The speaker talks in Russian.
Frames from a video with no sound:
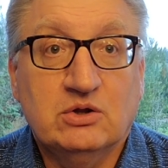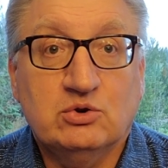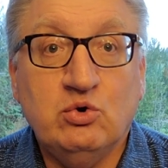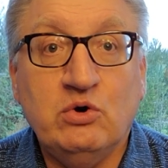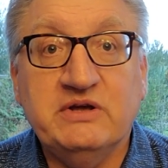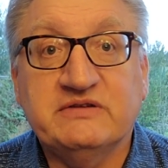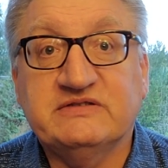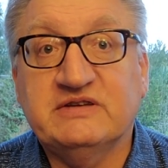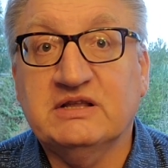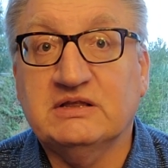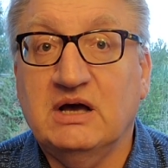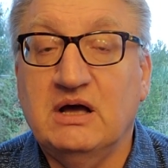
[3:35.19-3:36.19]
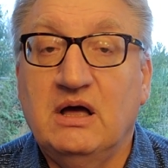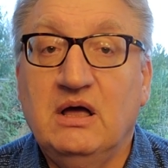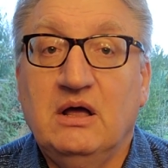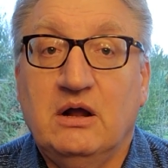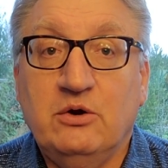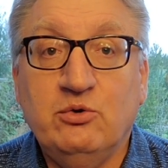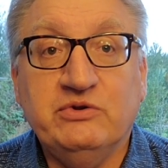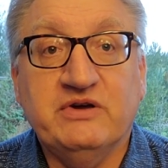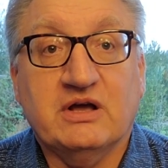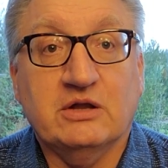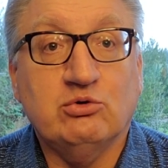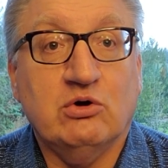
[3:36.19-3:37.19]
То есть это люди,
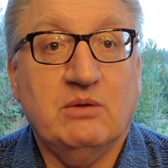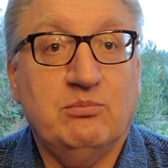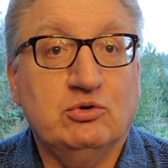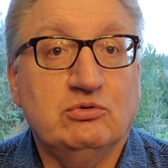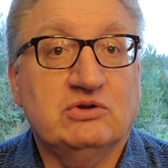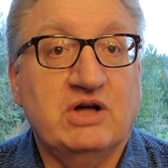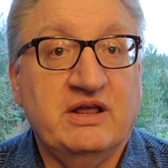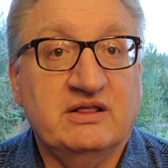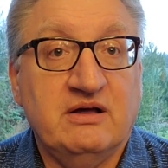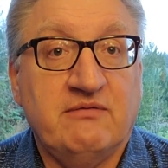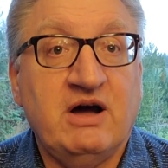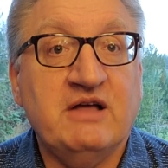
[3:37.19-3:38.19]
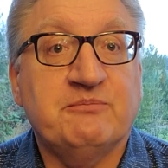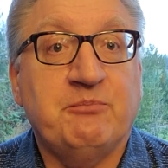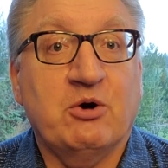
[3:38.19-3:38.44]
которые будут арендовать,